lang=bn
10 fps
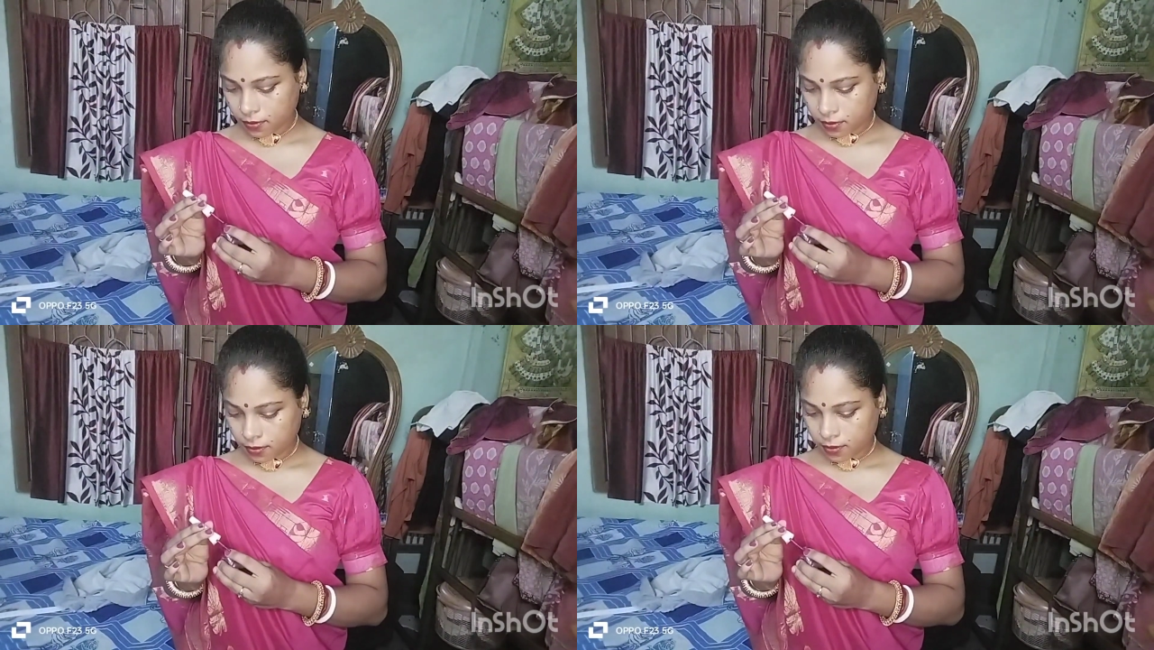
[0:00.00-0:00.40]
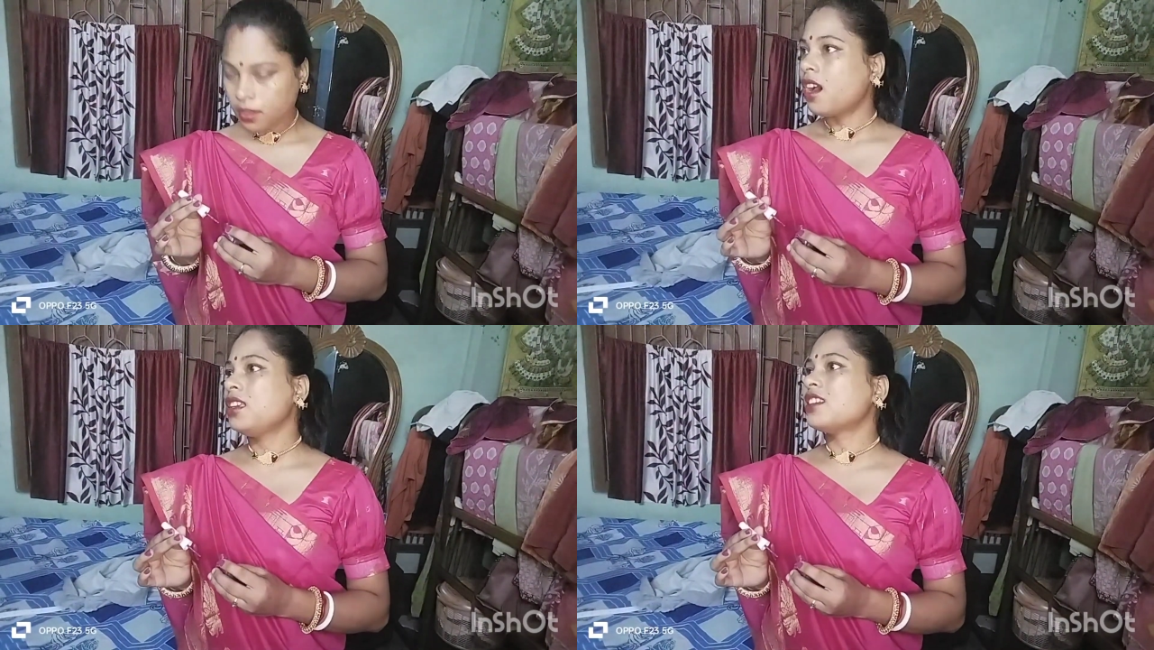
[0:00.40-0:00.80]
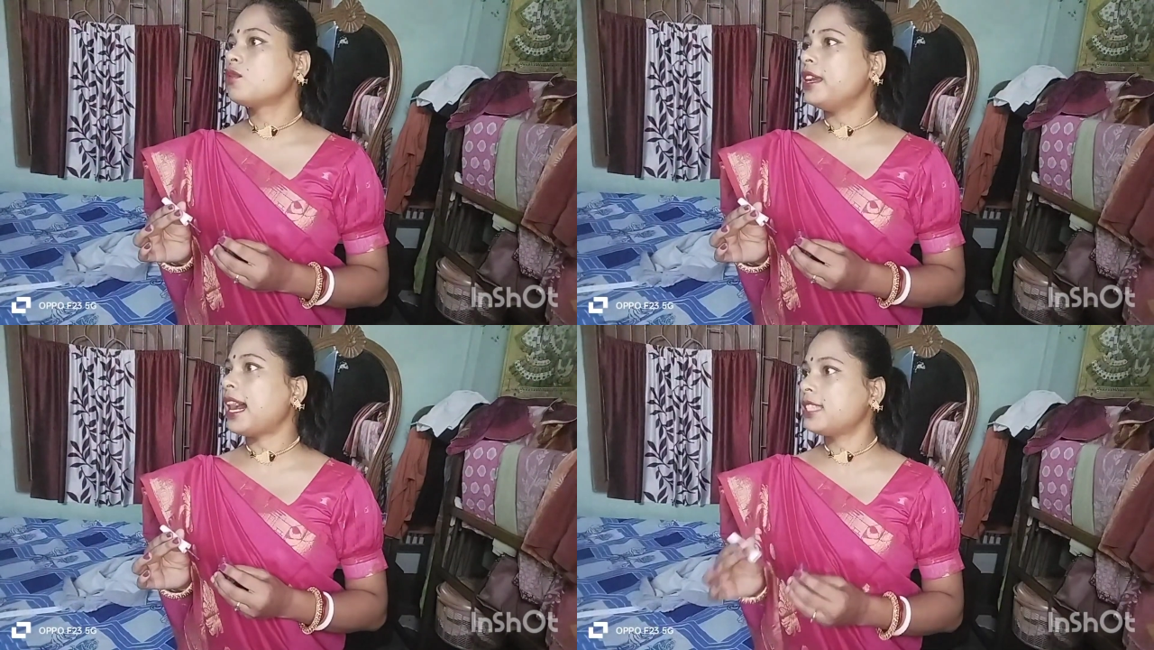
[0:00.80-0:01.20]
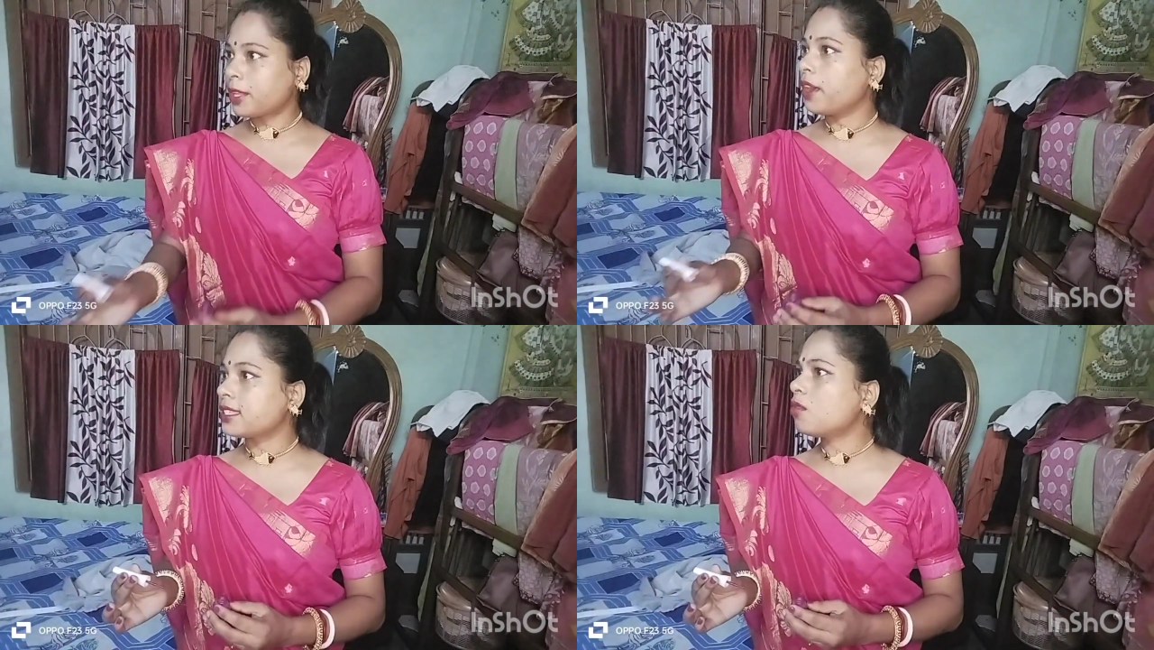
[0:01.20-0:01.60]
একটু নেল পালিশ পরে
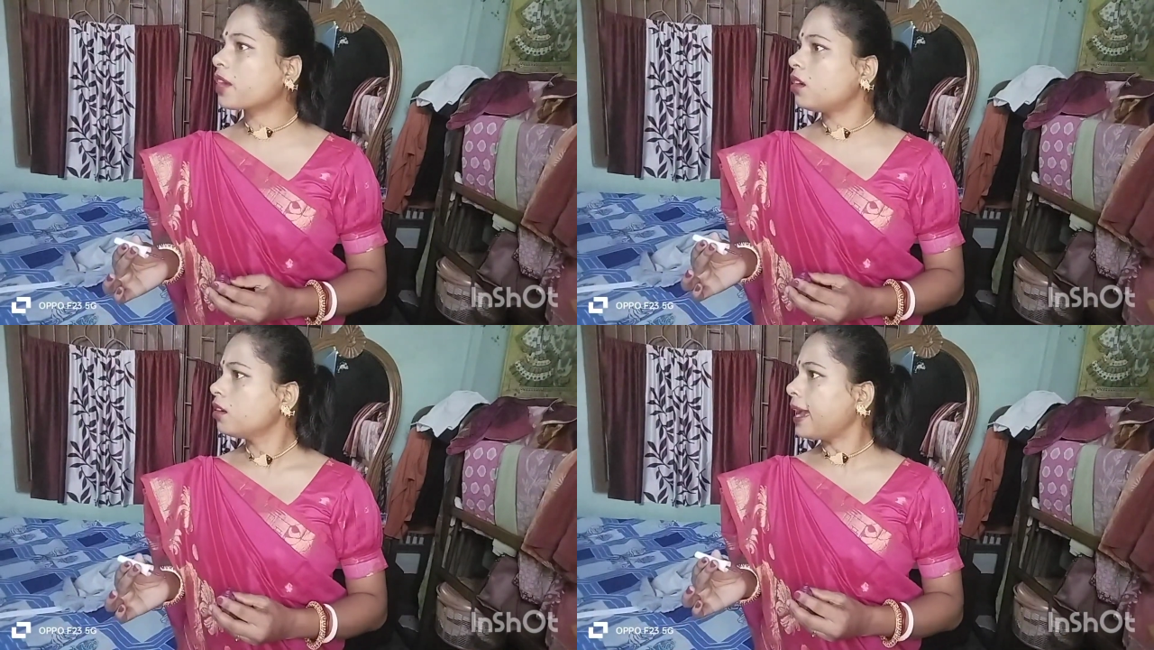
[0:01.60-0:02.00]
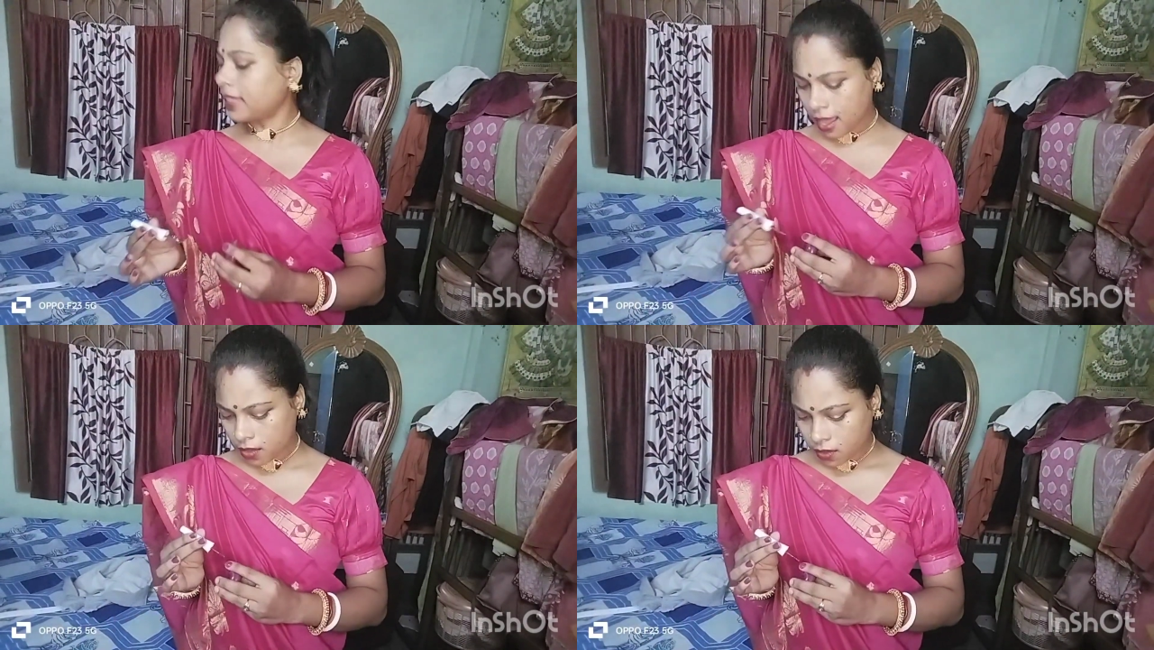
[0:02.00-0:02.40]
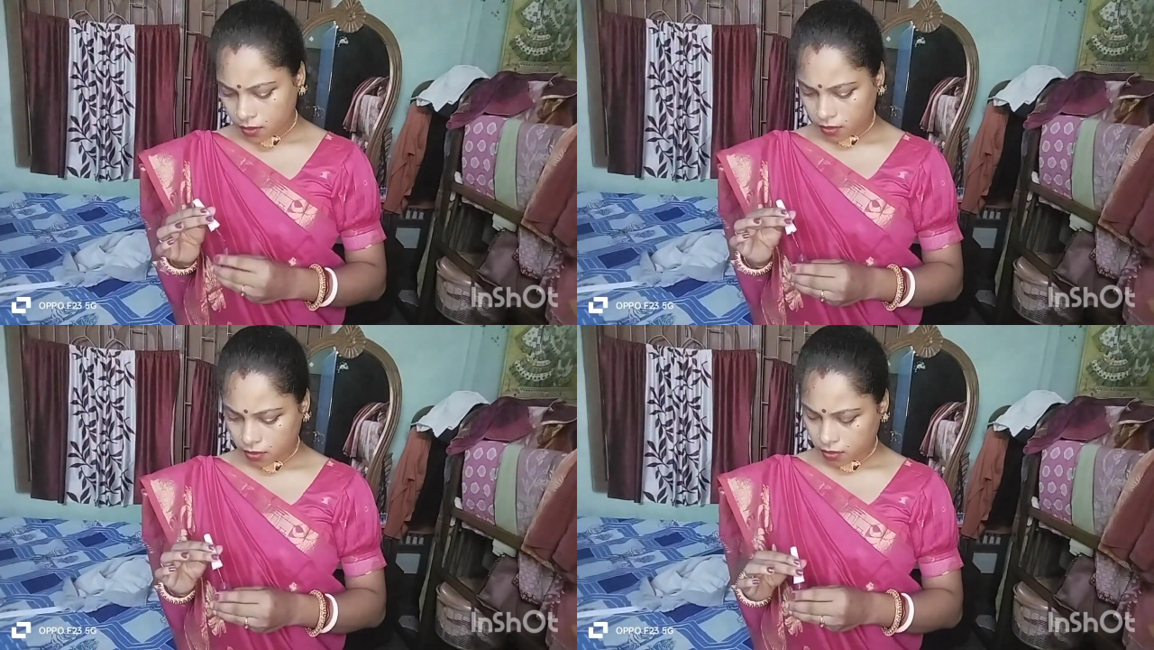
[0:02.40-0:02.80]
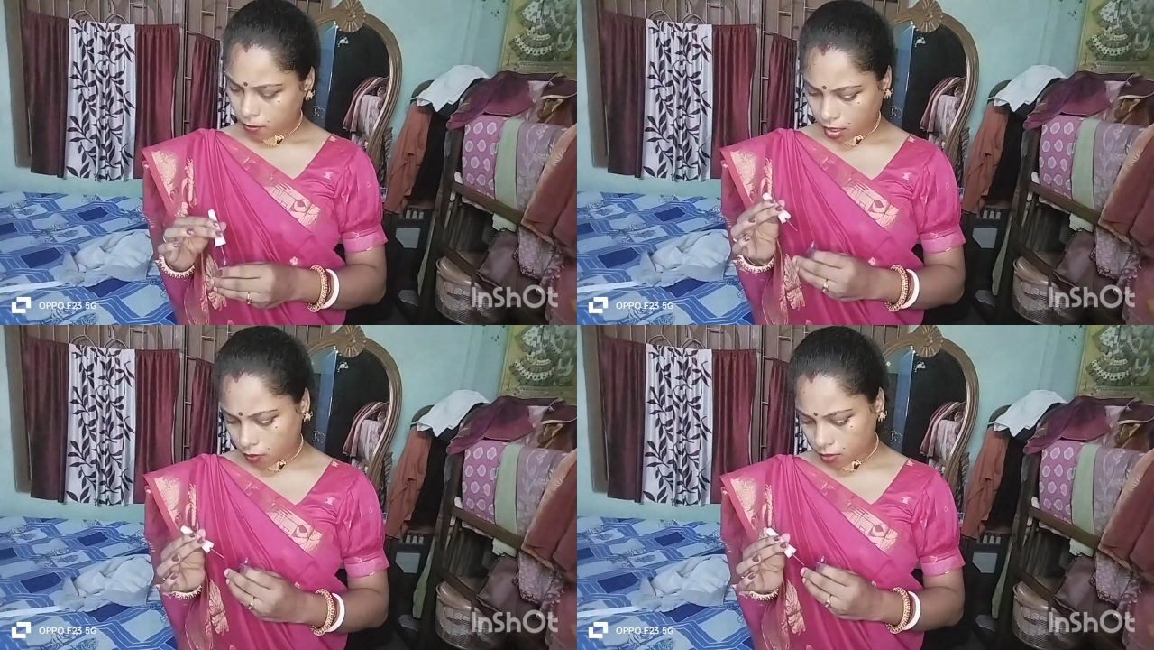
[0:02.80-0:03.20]
নিচ্ছে আর বর এসে আমাকে
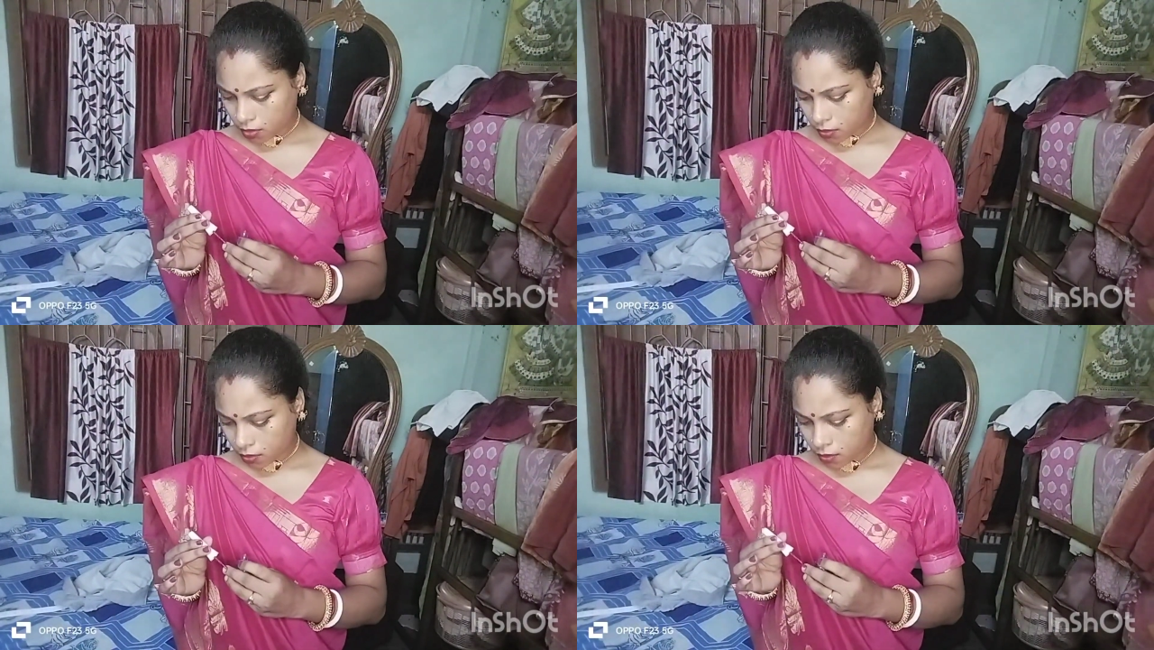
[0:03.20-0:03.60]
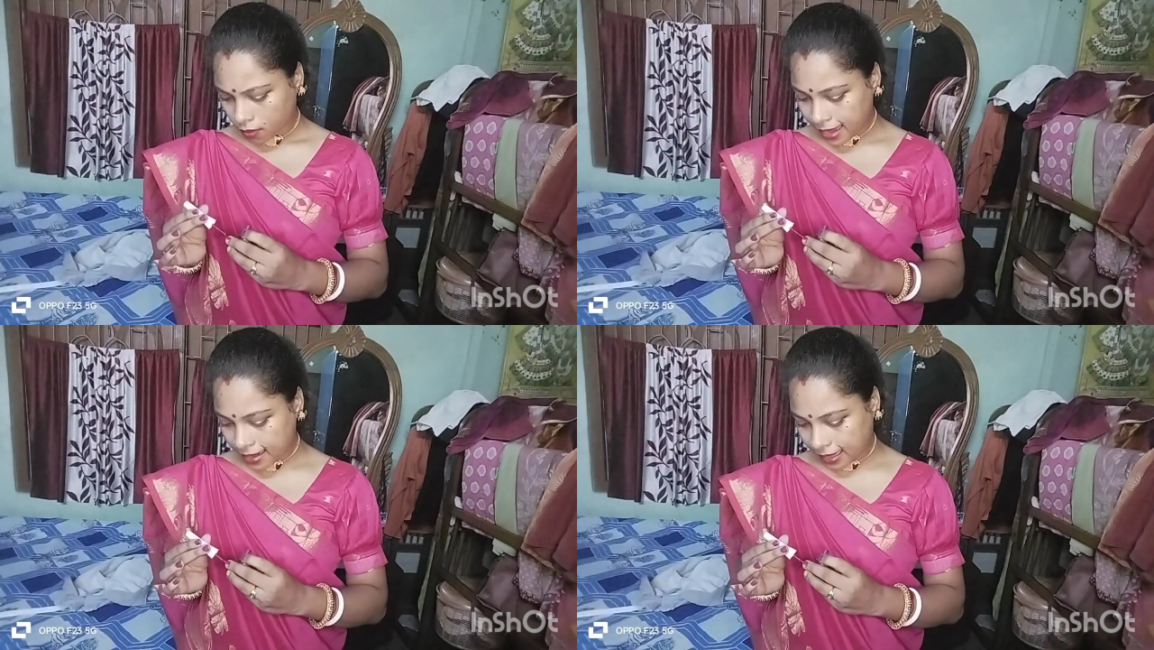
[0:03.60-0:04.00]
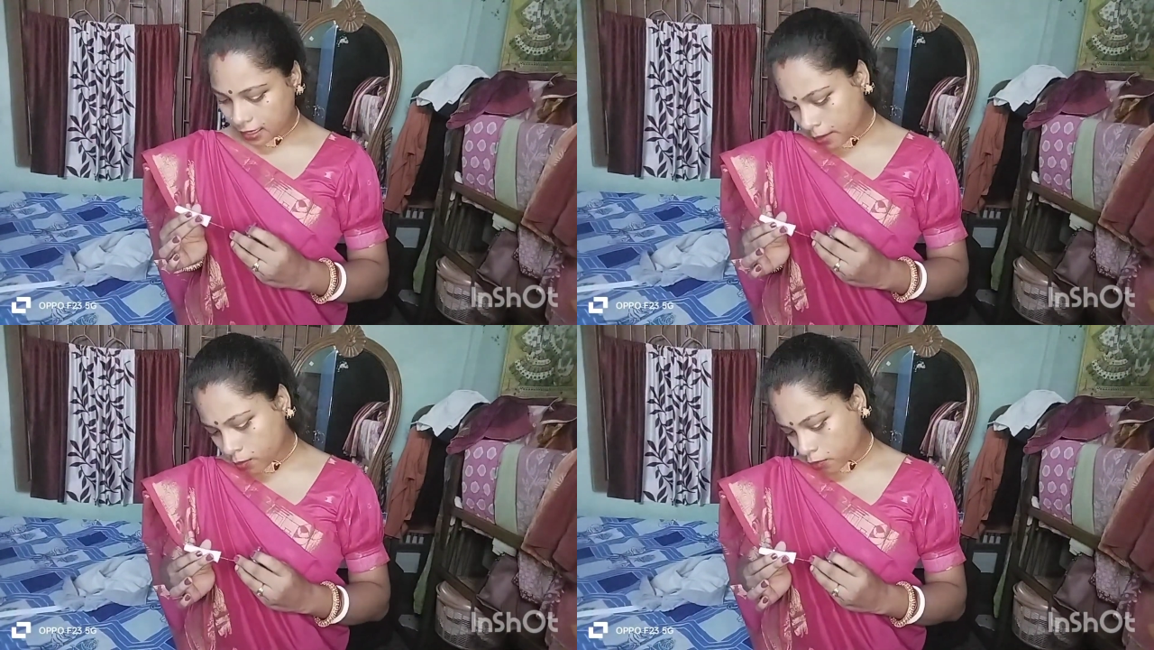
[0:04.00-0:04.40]
বকছে এখনও রেডি হওনি